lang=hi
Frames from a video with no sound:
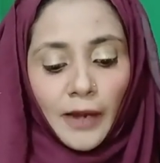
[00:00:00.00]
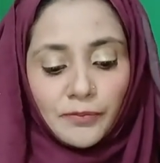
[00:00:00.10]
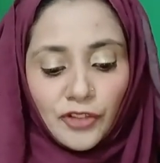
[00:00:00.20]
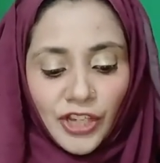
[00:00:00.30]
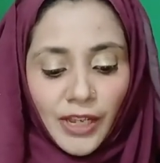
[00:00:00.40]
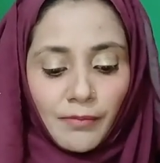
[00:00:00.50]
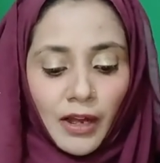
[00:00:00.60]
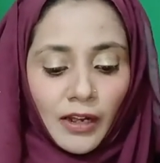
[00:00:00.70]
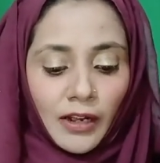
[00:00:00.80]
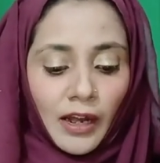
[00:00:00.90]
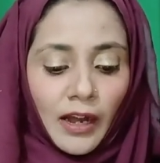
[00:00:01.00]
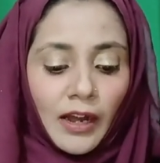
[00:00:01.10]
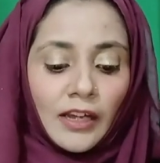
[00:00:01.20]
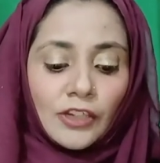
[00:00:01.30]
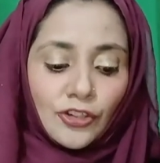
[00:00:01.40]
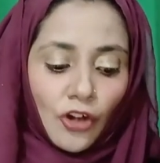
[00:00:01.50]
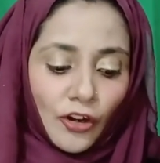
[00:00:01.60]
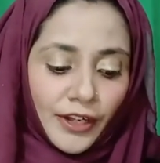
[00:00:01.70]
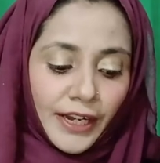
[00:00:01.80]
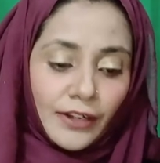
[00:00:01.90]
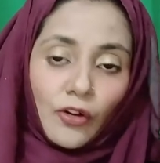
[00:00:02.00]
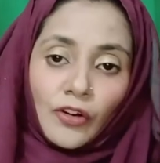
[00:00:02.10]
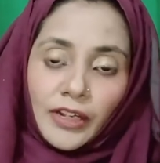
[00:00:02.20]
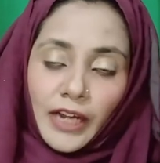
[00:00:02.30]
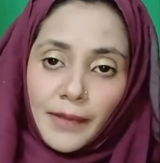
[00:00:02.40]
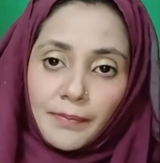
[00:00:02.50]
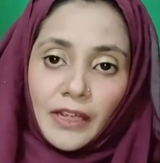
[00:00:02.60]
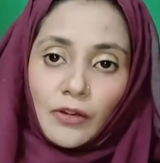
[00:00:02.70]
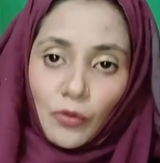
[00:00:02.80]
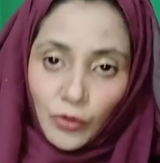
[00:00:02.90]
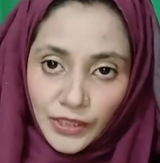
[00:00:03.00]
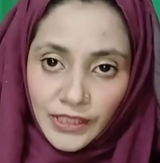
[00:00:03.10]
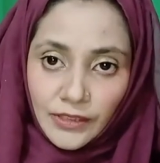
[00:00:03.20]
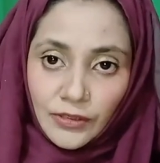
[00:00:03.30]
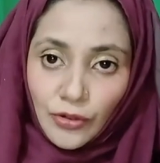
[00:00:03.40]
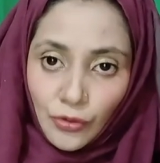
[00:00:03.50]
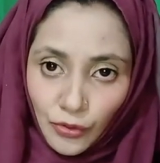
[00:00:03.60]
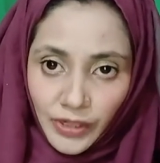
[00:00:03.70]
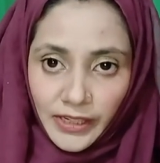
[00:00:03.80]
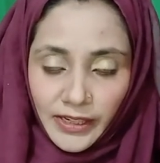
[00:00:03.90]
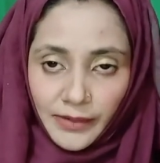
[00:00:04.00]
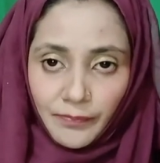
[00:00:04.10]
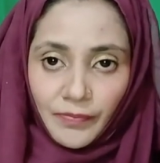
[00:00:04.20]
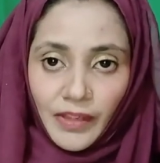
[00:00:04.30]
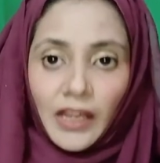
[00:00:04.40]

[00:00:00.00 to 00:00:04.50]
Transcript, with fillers: आप छः माह का शॉर्ट हैंड और टाइपिंग कोर्स ज़रूर कर लें